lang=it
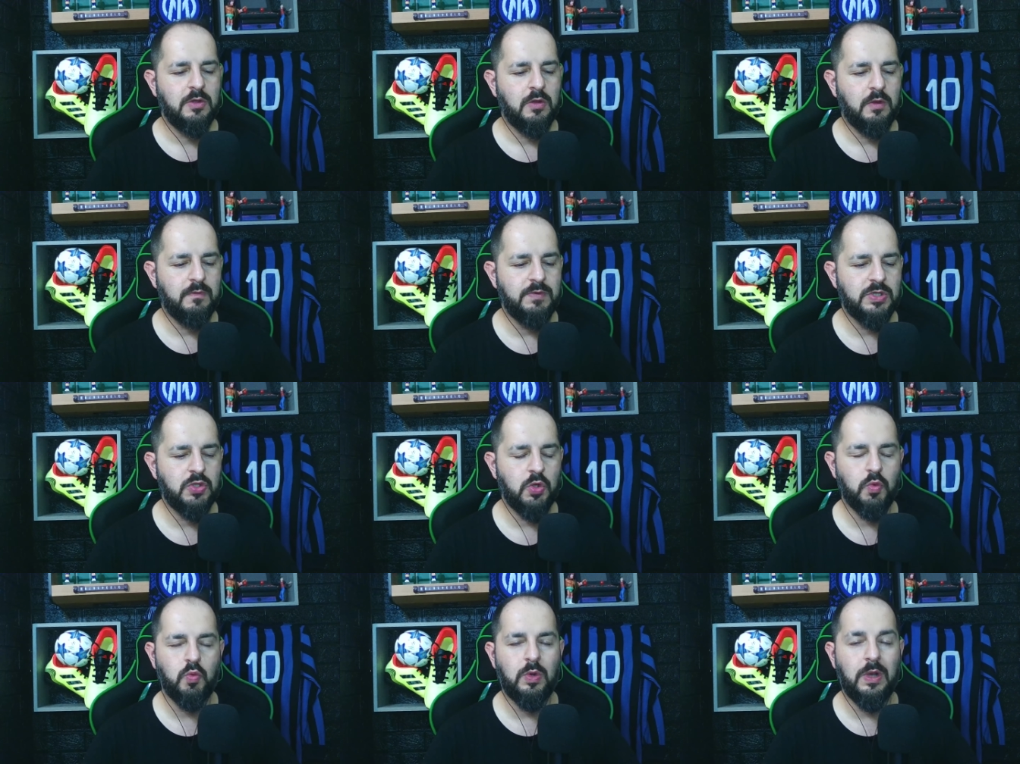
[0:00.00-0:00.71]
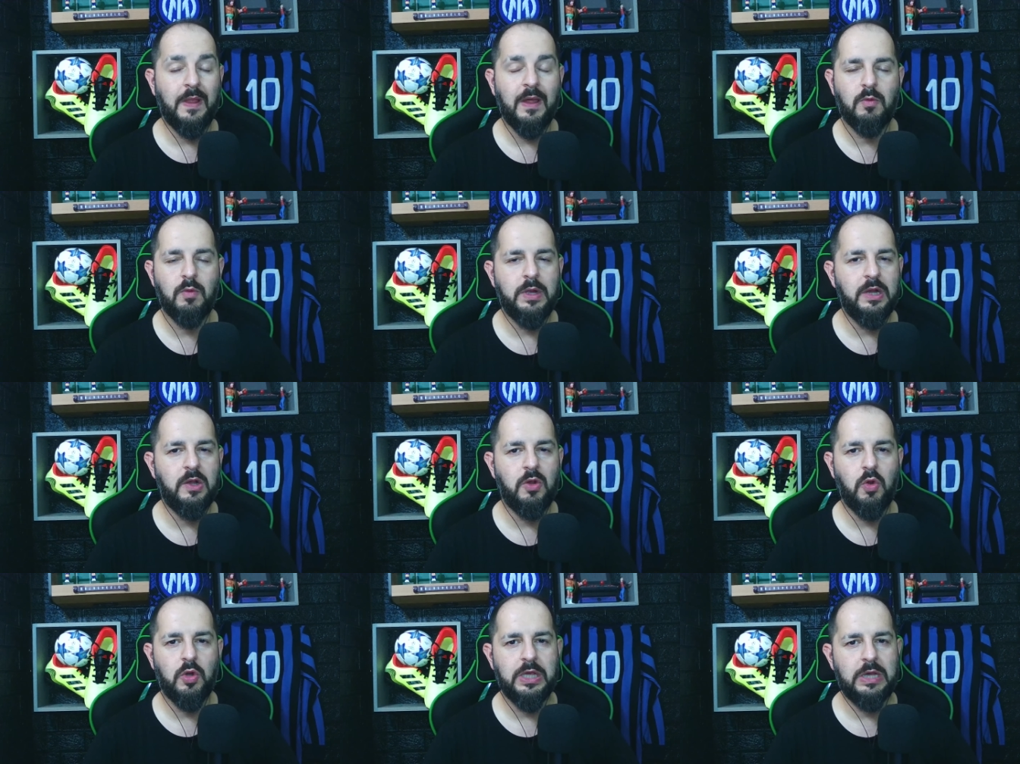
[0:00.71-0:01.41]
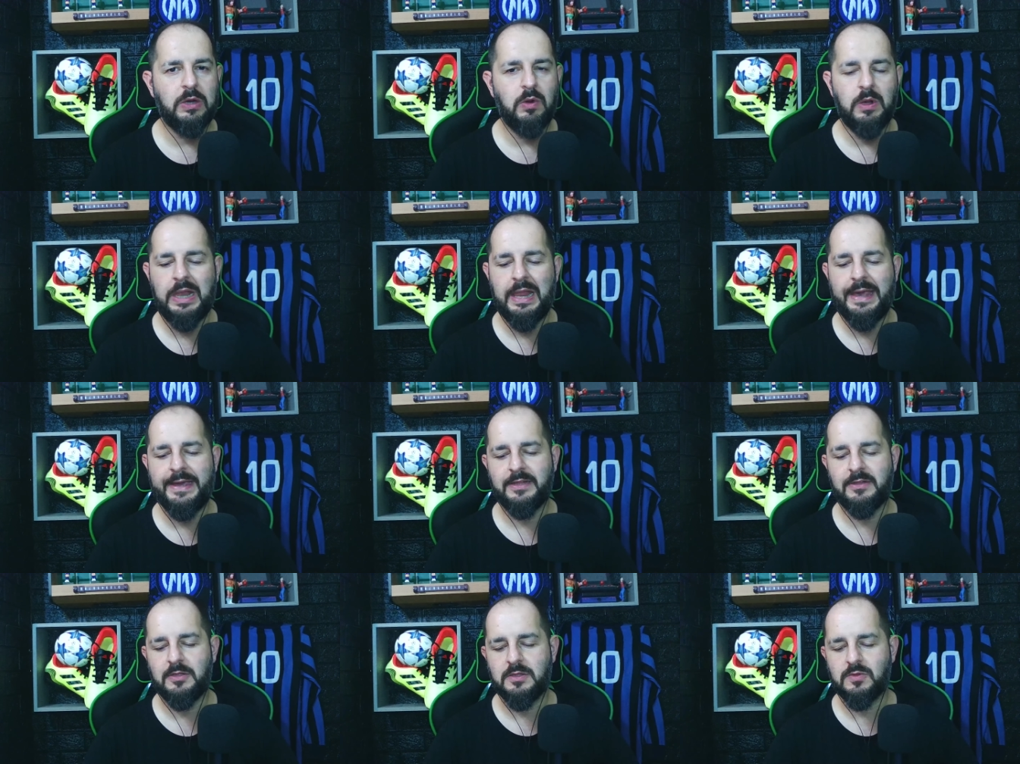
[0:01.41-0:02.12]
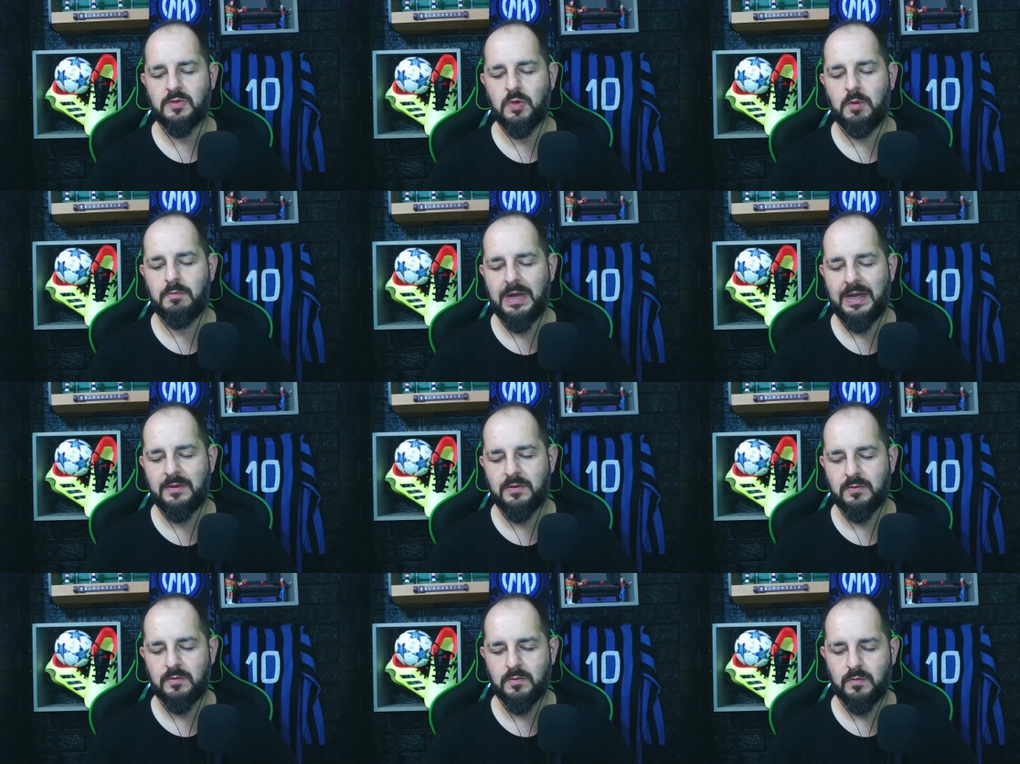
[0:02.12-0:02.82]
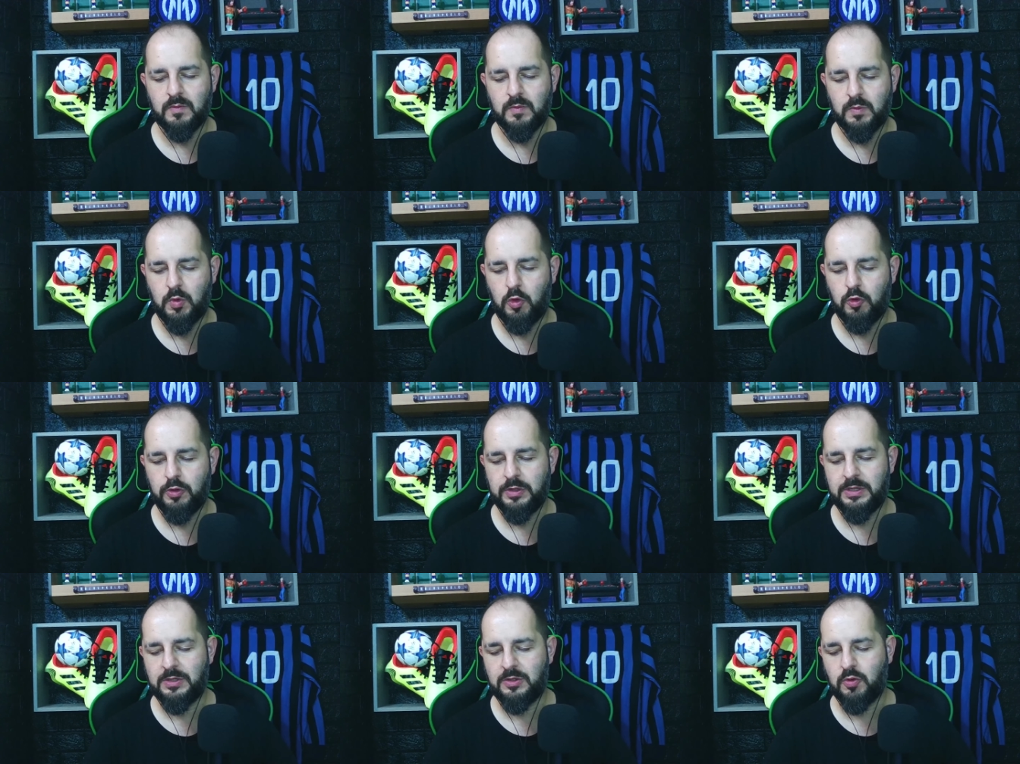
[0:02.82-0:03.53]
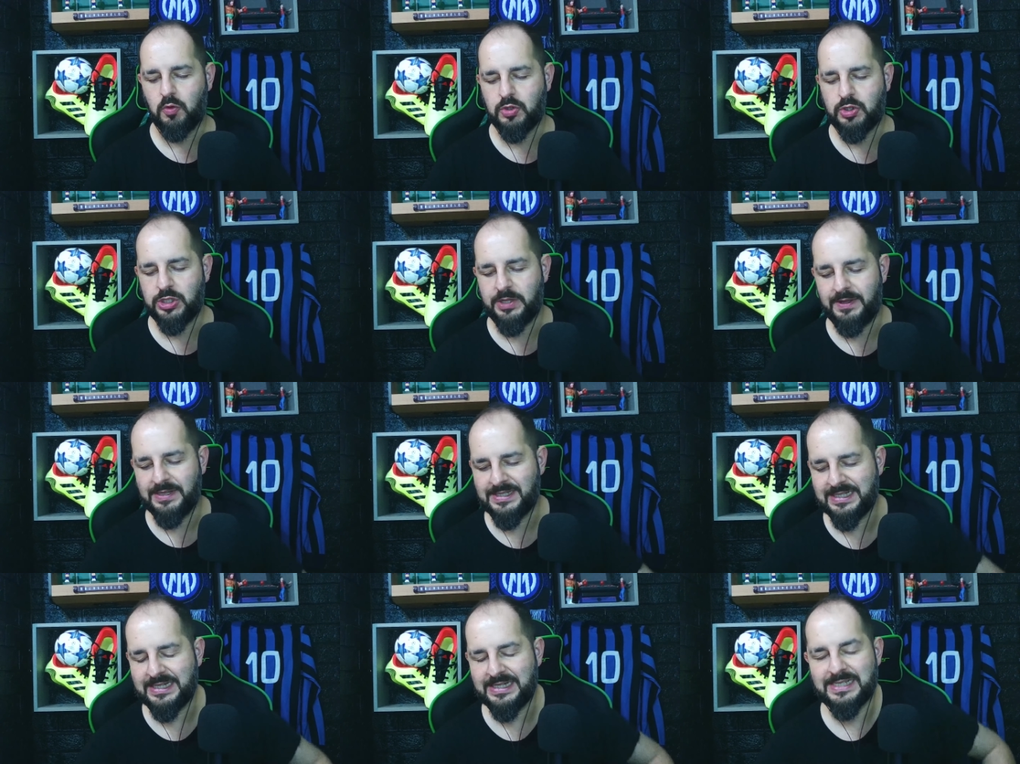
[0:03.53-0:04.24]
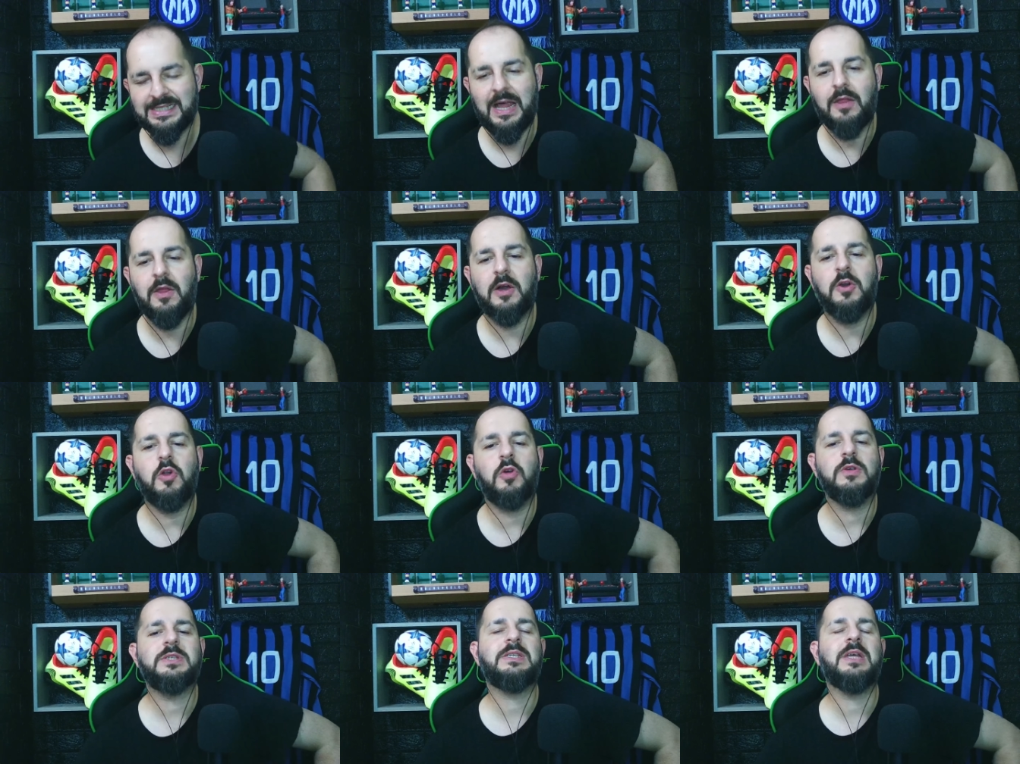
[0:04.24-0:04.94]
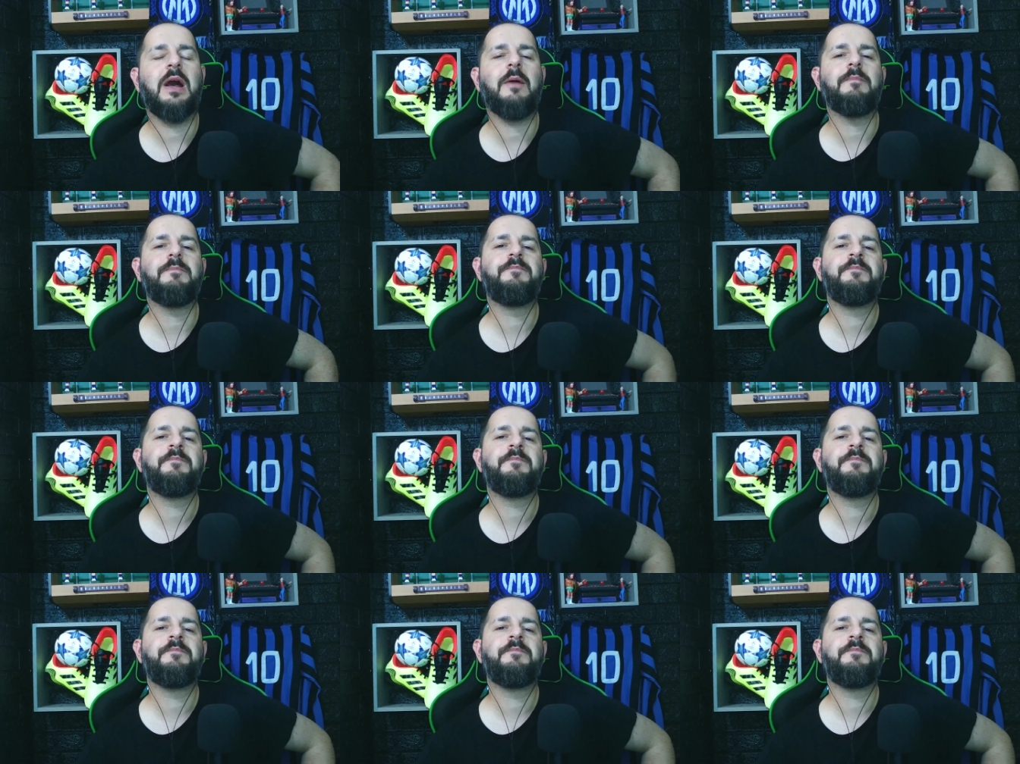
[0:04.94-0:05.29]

ho visto nulla da quello che ho letto, insomma, non, non ci deve essere stata grossa,